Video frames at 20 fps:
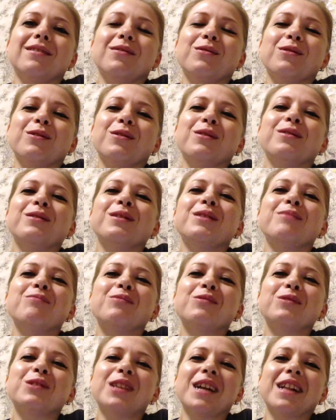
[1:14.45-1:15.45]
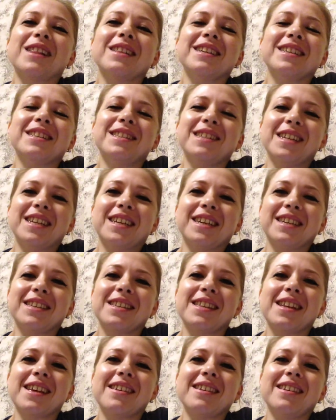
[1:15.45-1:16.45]
ему стало
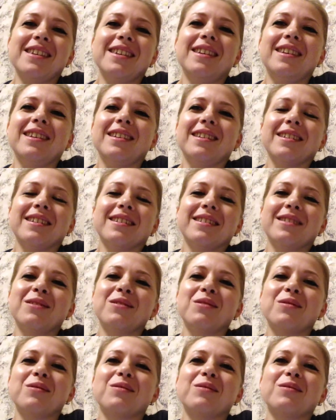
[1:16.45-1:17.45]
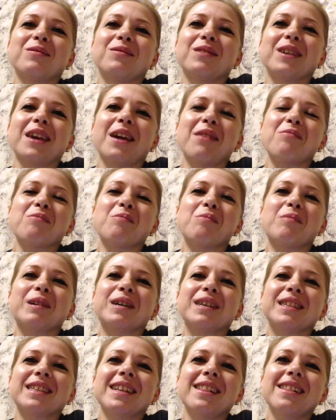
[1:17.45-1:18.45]
интересно, и я ему
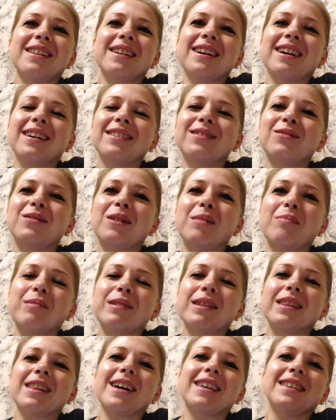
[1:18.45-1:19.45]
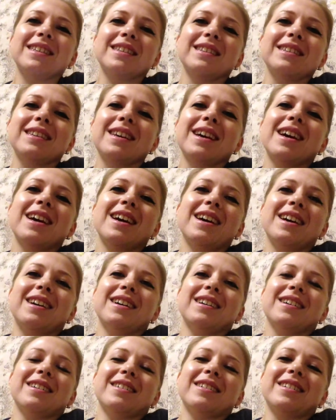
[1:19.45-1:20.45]
показала, как туда пролазить.
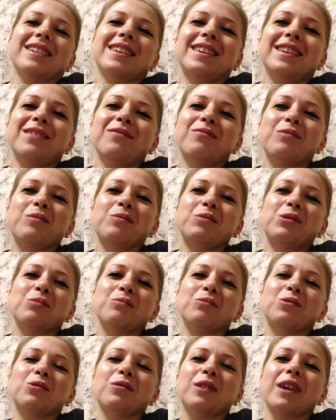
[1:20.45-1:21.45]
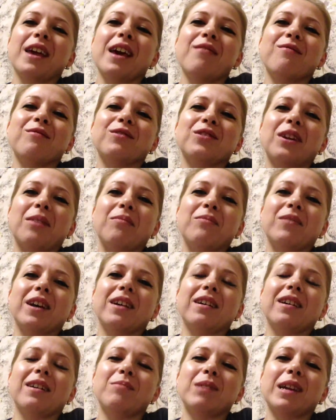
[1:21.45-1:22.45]
И, в общем, что я его там
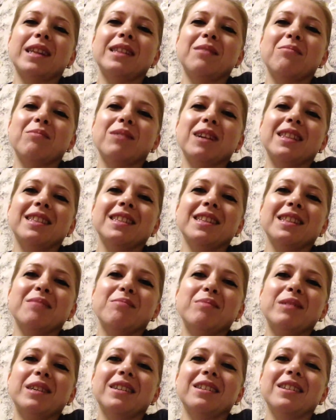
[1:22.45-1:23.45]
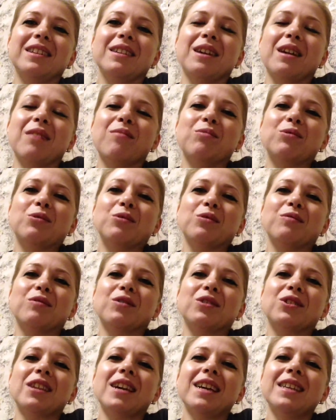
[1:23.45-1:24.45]
на обратном конце лабиринта, я буду
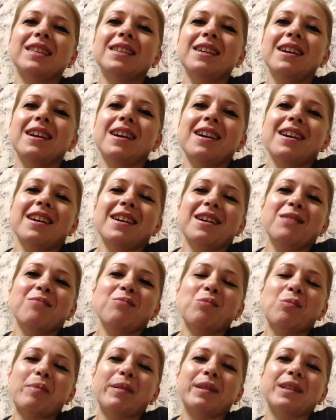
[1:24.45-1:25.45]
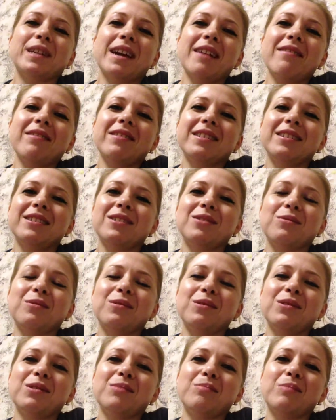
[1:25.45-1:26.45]
его ждать. Ему понравилось, и
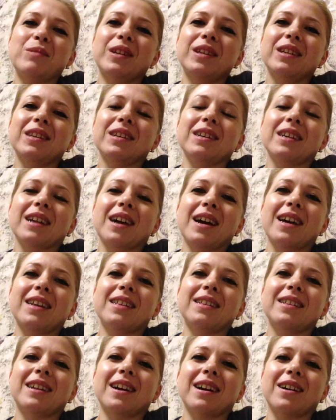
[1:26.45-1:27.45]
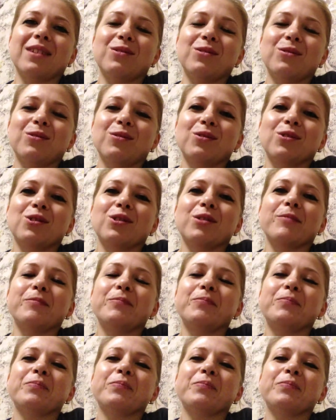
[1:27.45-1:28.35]
он теперь играет так тоже.